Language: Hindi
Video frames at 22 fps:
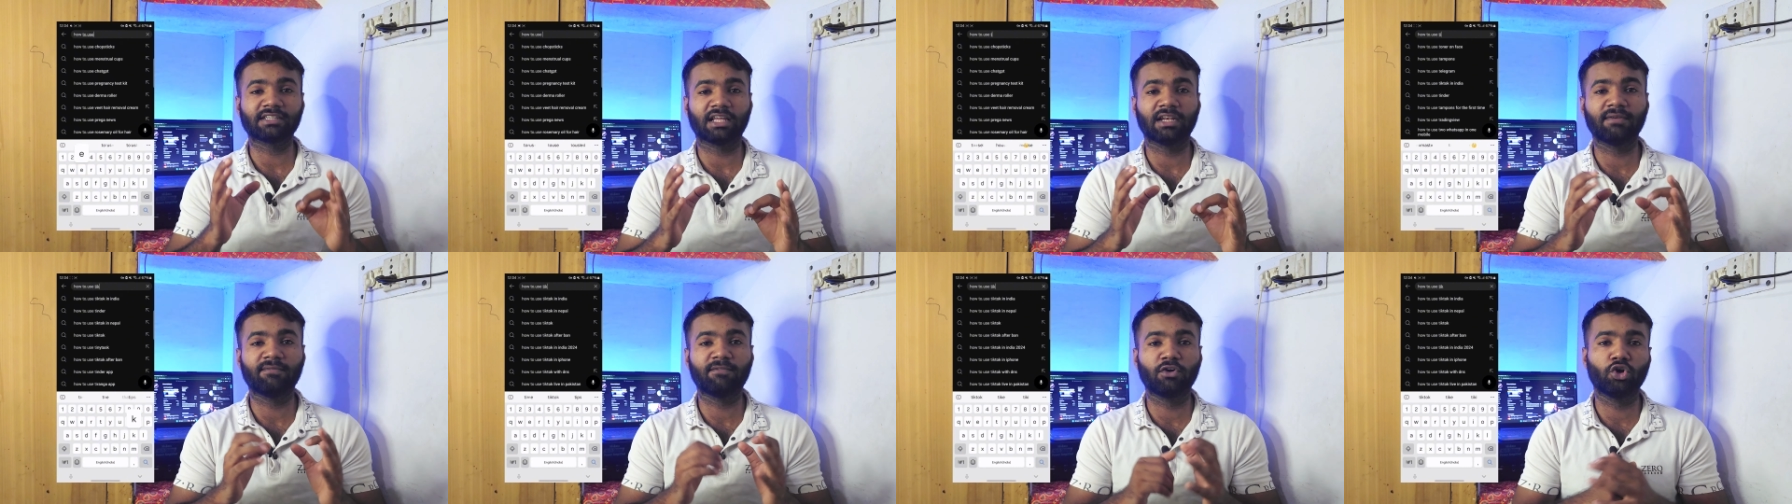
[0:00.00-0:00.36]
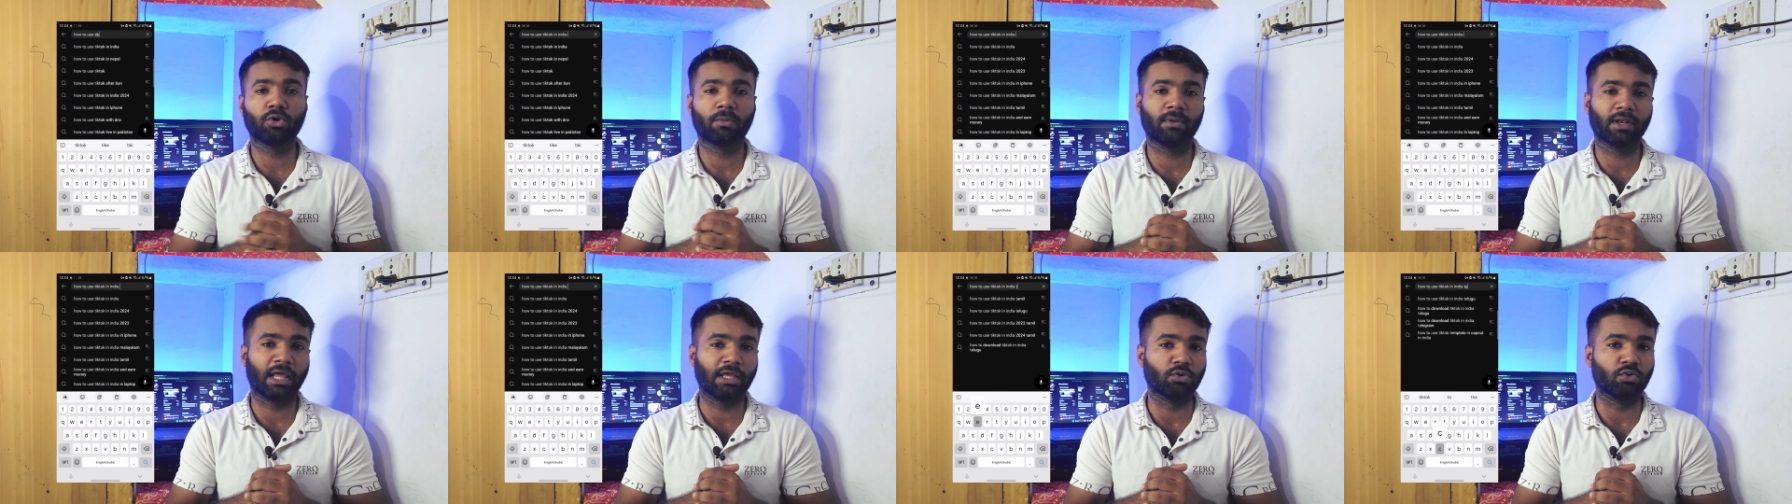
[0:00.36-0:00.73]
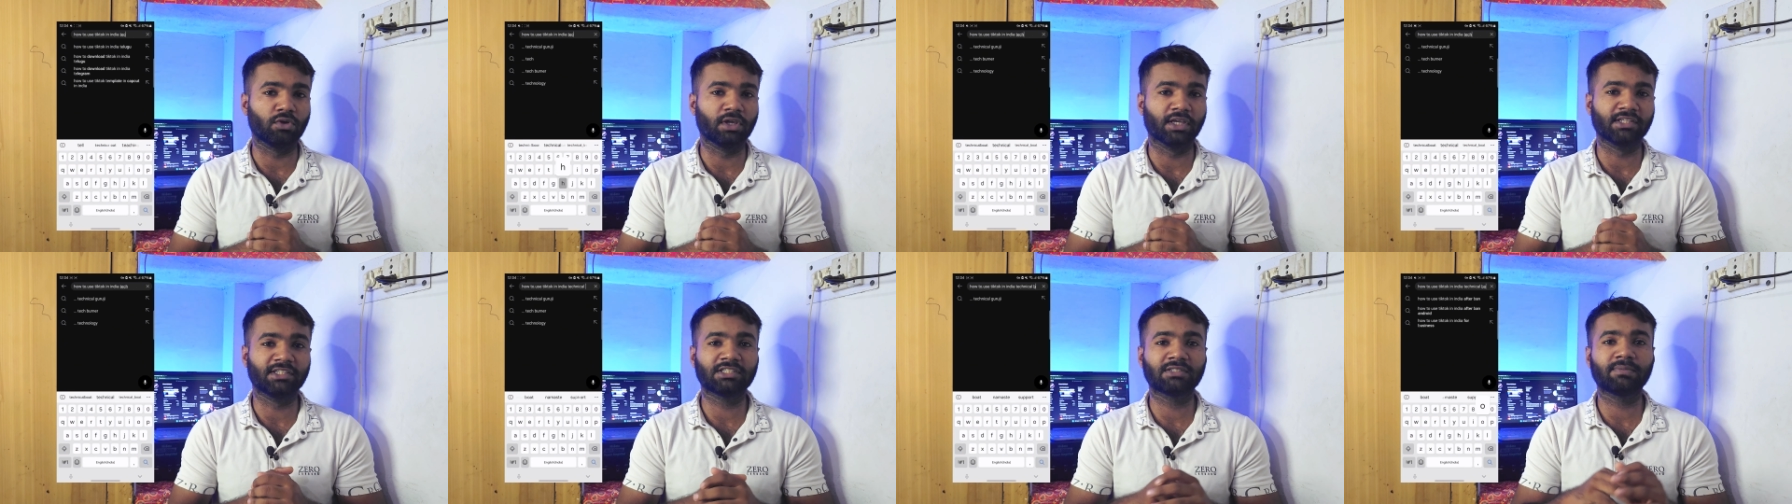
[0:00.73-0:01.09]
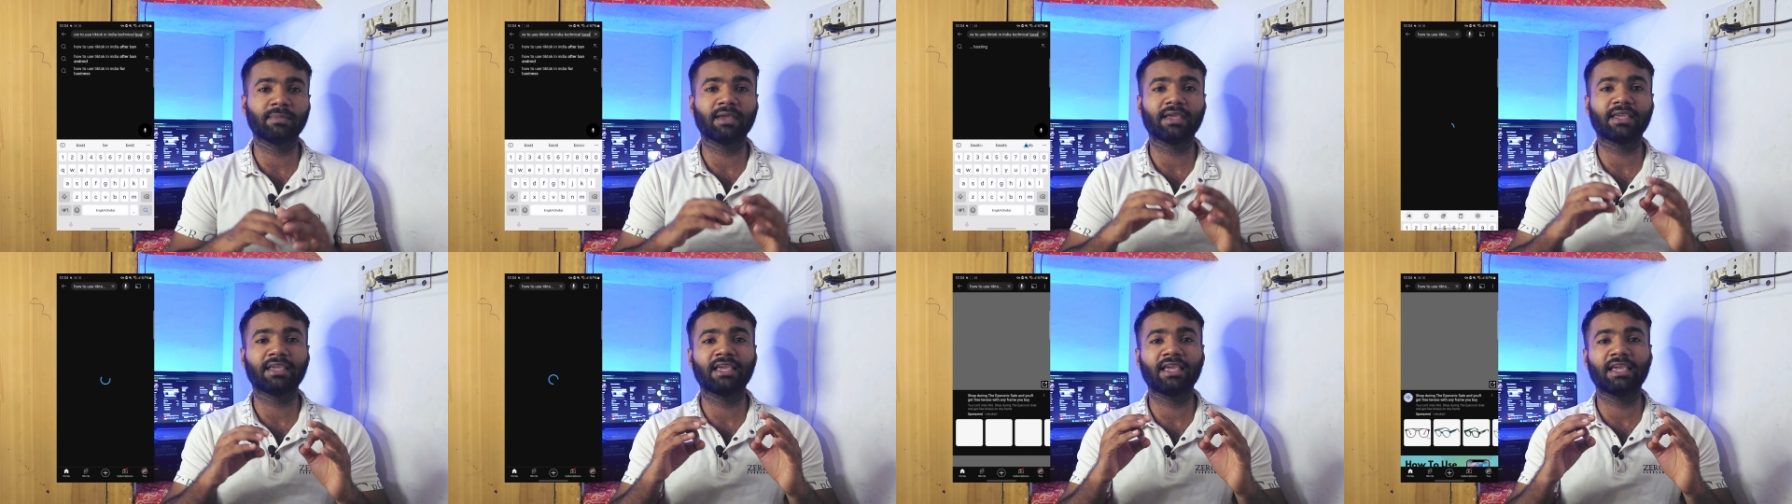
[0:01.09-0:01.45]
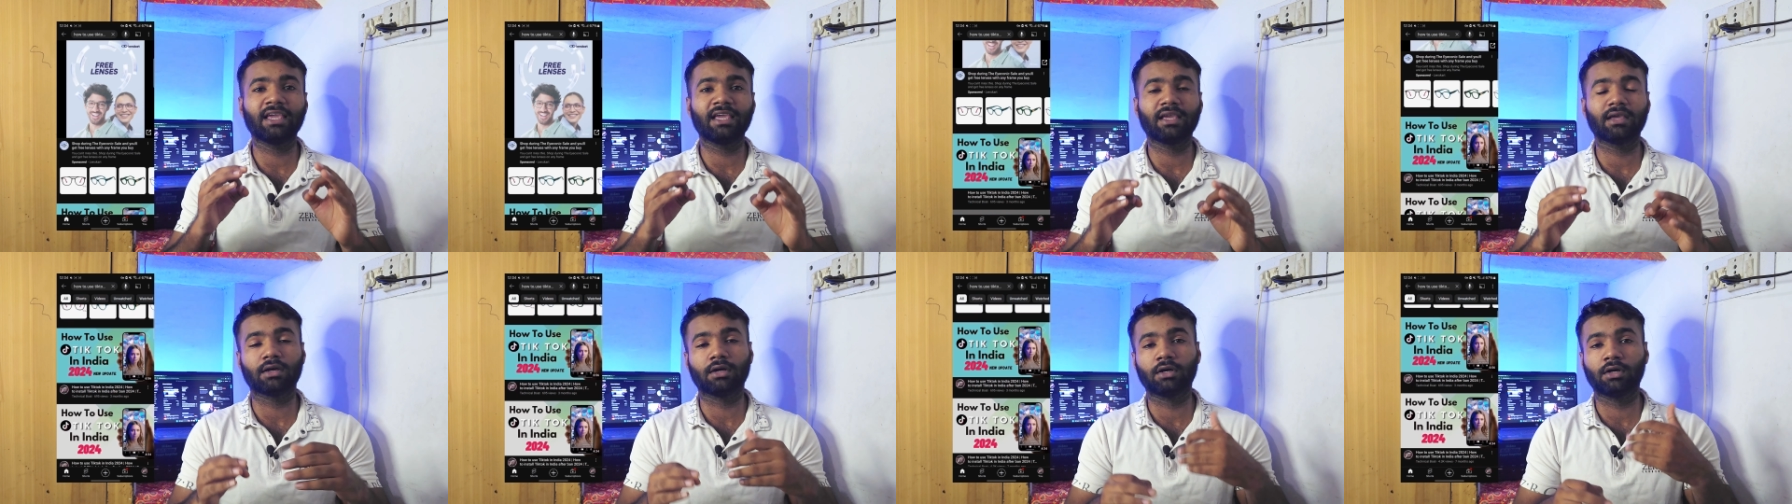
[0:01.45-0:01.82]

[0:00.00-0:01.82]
कई सारी वीडियो बनाई हुई है जिसमें कि